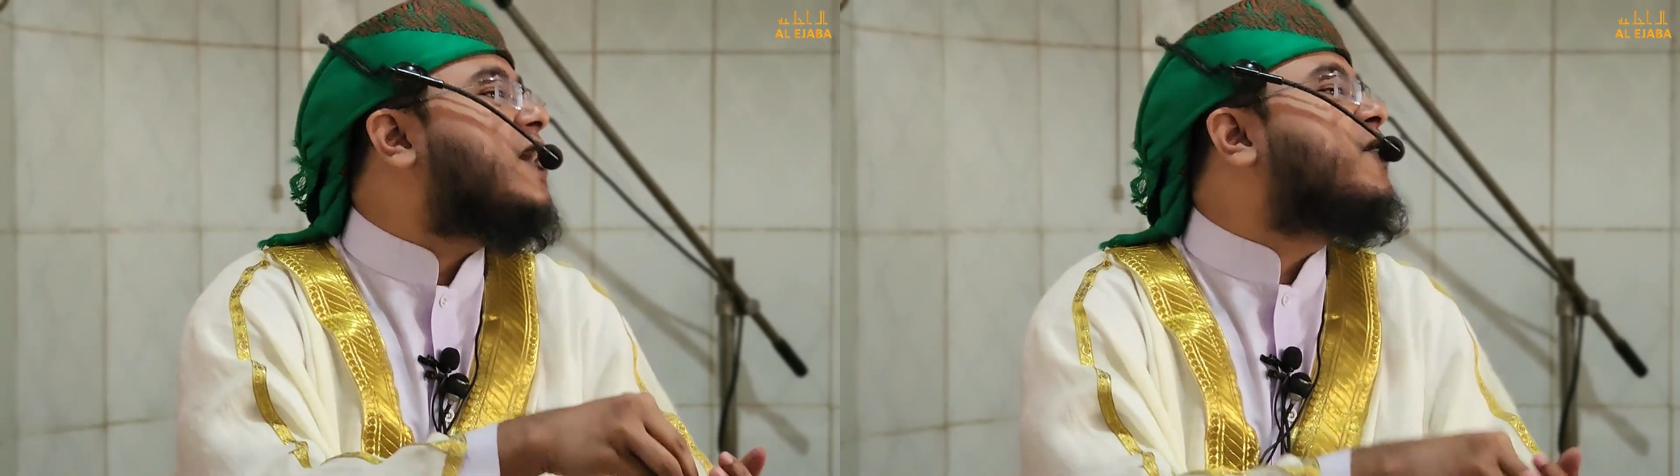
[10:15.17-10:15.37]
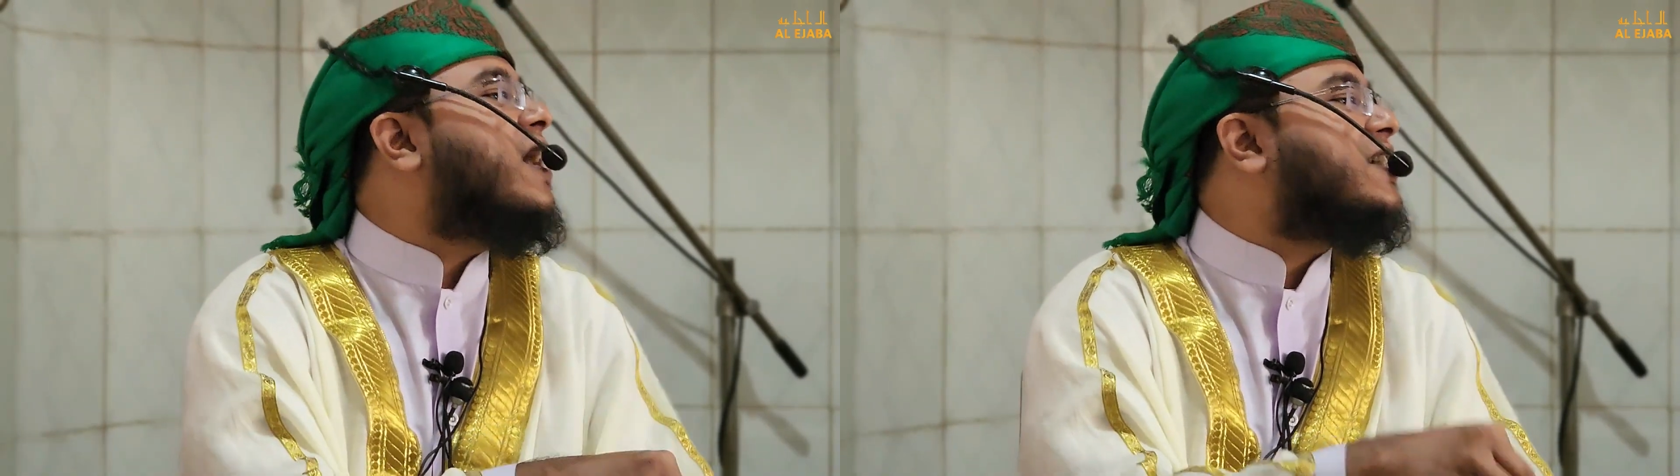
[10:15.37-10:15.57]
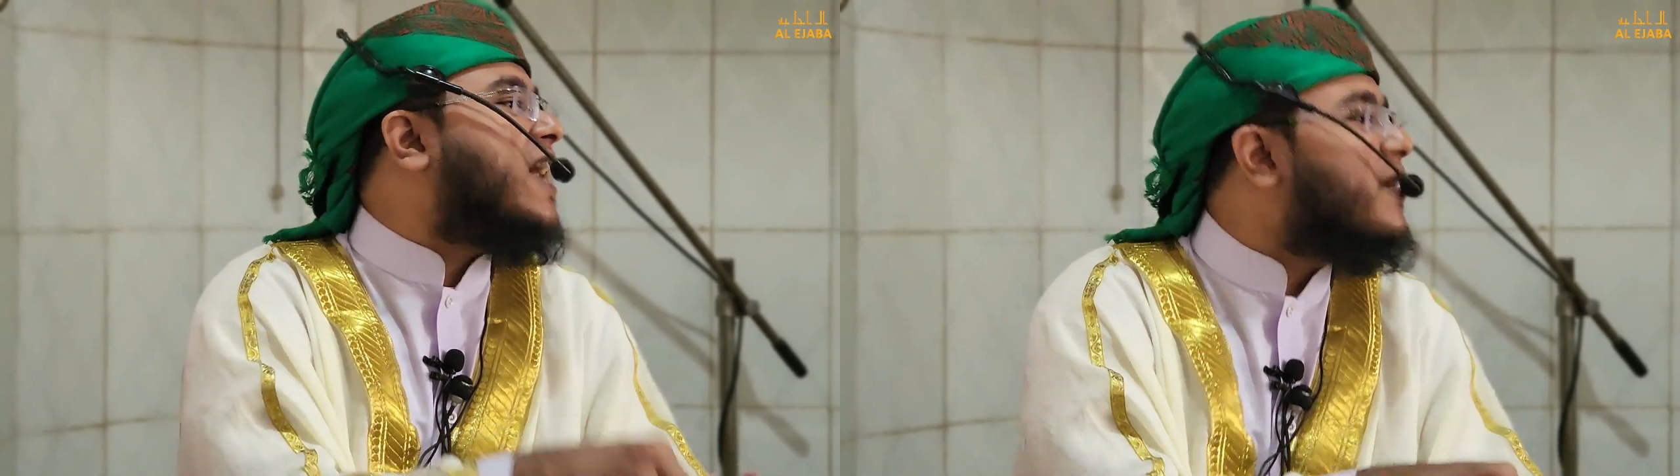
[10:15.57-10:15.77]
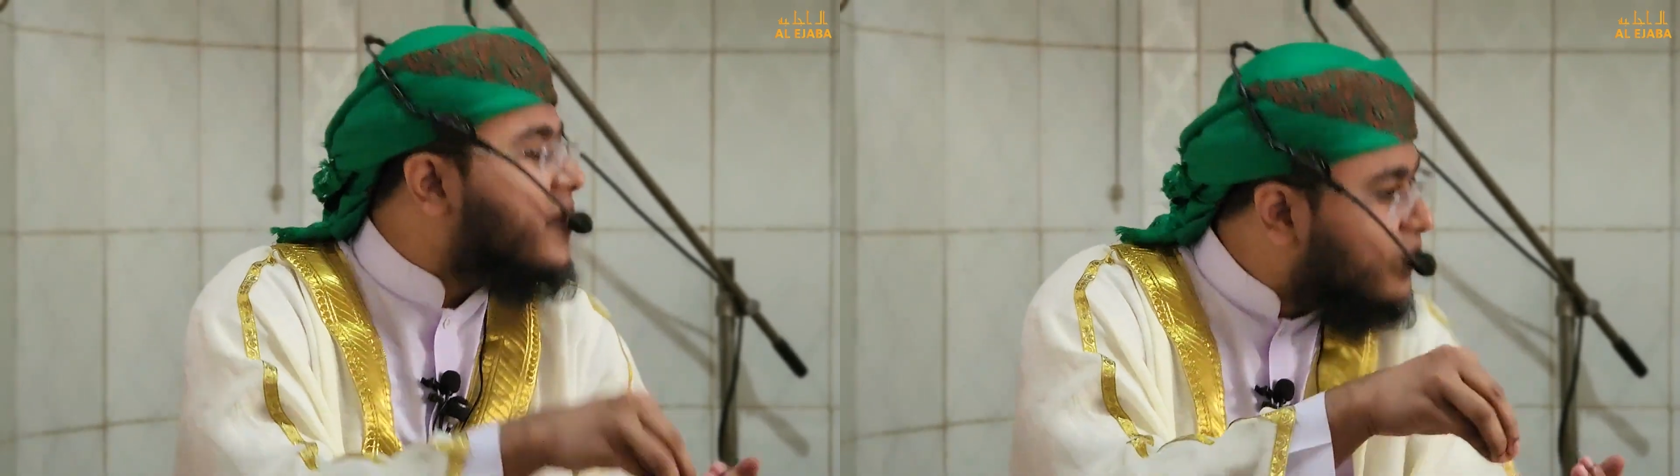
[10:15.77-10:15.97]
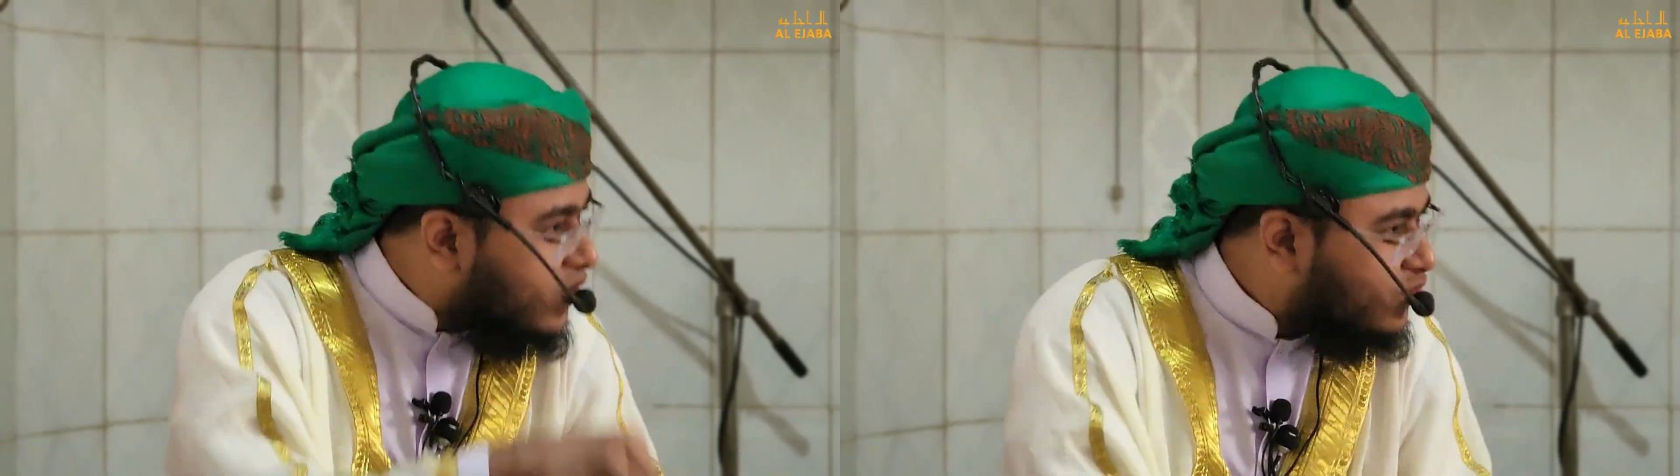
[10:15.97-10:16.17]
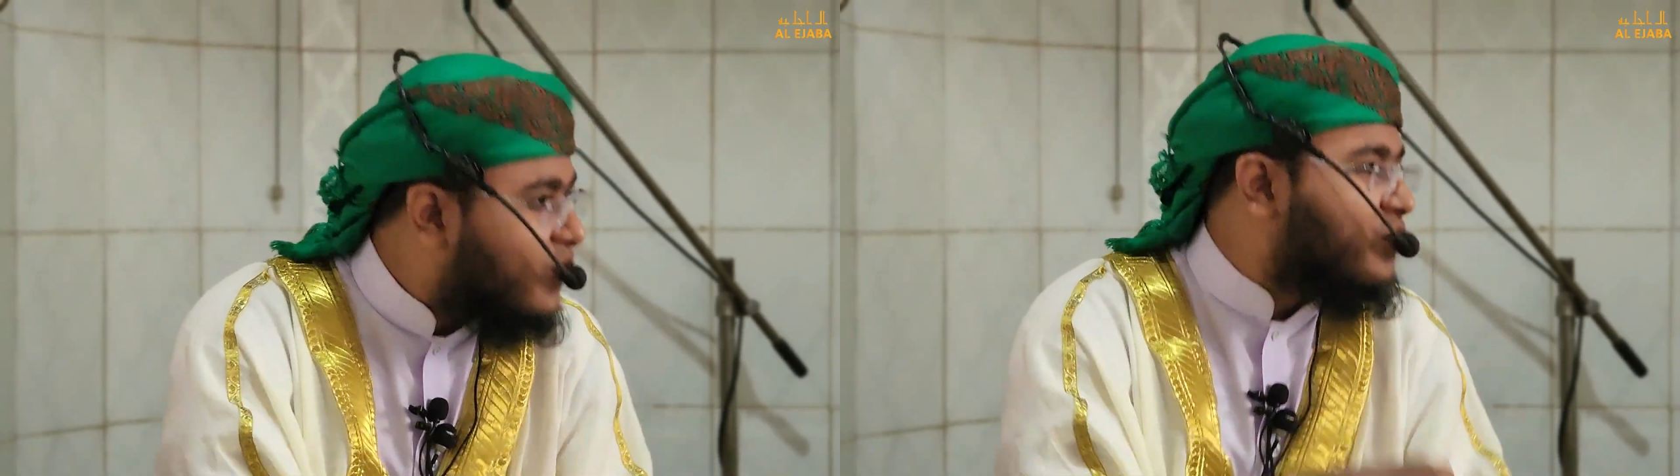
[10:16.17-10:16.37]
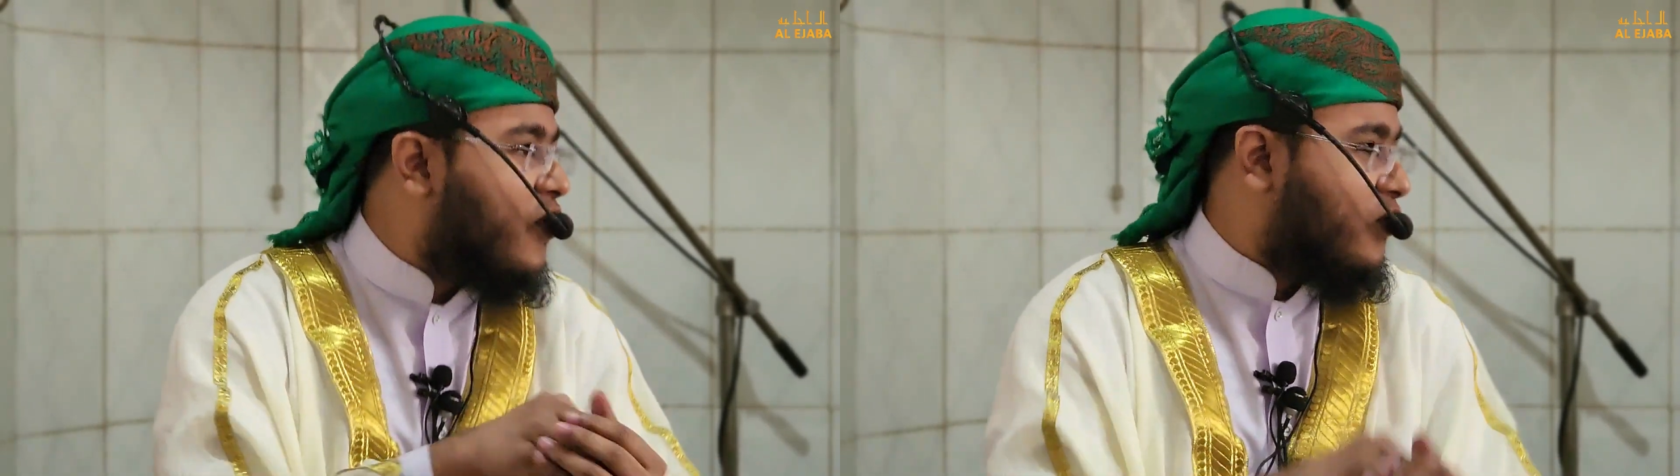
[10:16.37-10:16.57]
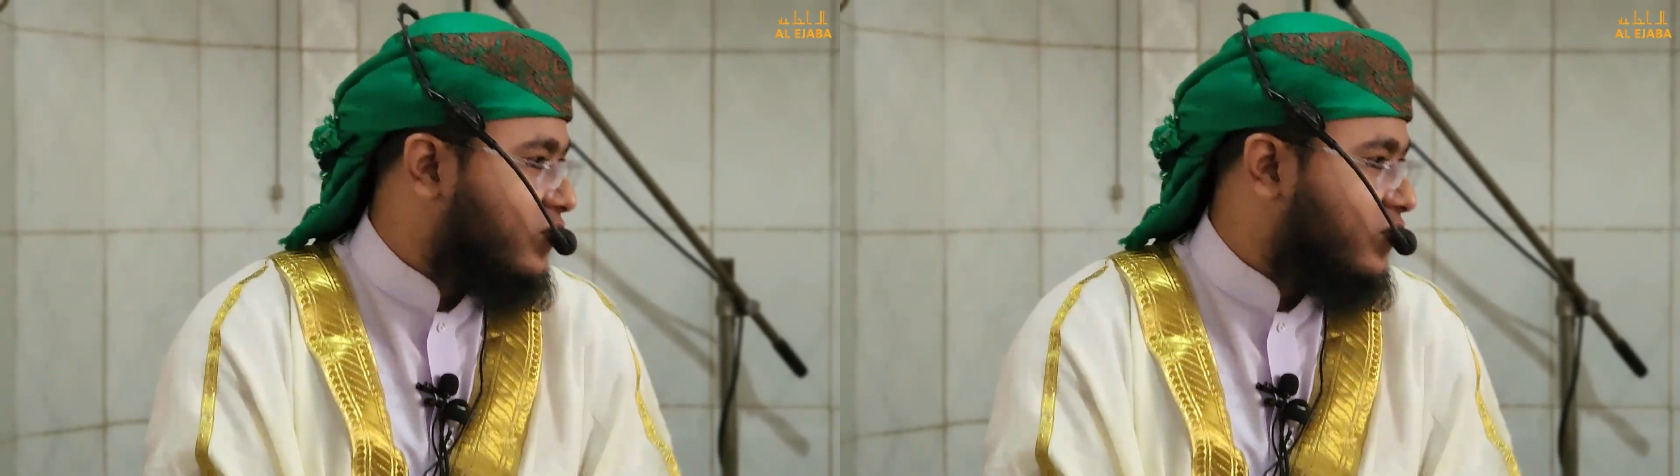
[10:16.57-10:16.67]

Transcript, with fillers: ইকবাল সাহেবের বক্তব্য